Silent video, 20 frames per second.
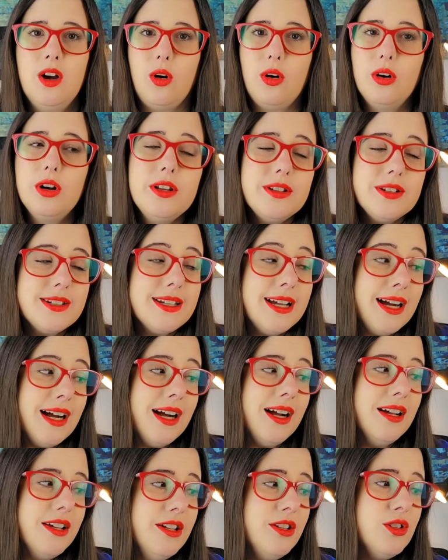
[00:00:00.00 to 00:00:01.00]
euch
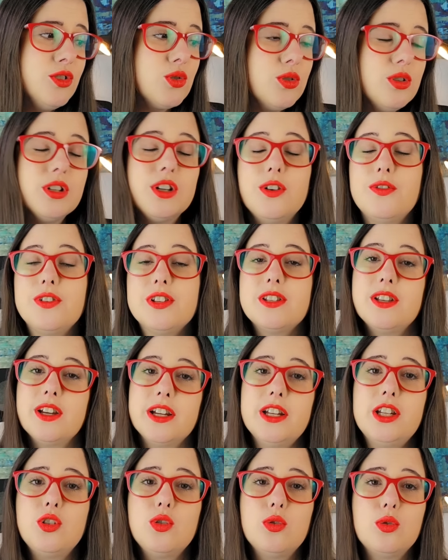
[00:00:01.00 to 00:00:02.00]
da in so eine gewisse
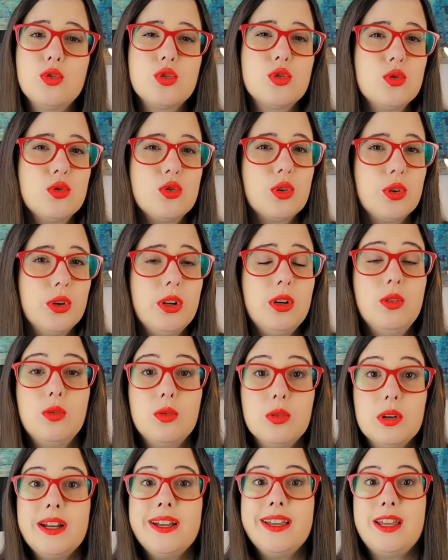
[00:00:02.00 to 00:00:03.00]
Richtung zu drücken
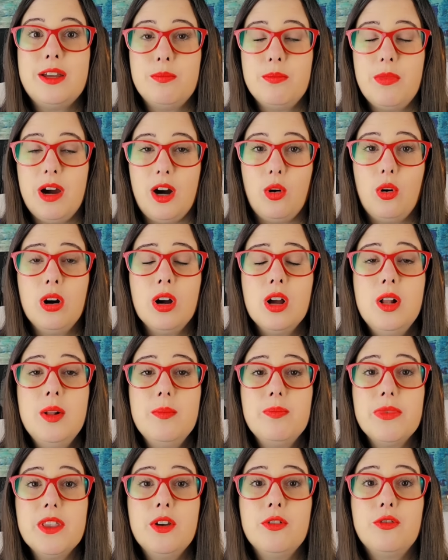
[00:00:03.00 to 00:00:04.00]
oder eben auch
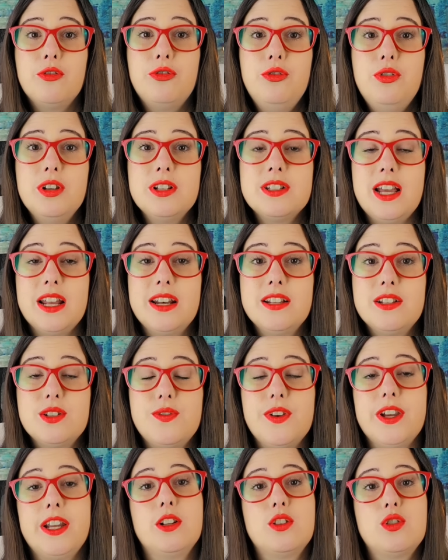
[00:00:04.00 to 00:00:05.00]
für seine
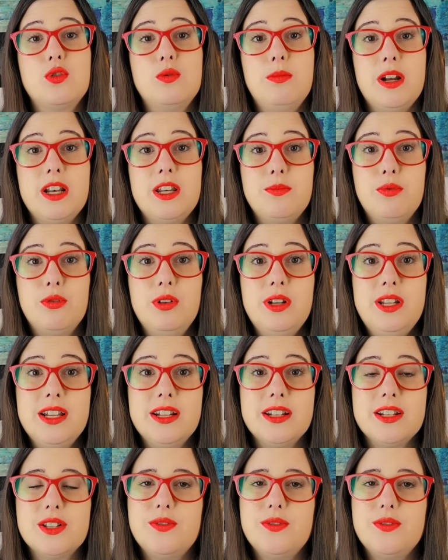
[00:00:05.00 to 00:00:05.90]
Zwecke zu manipulieren.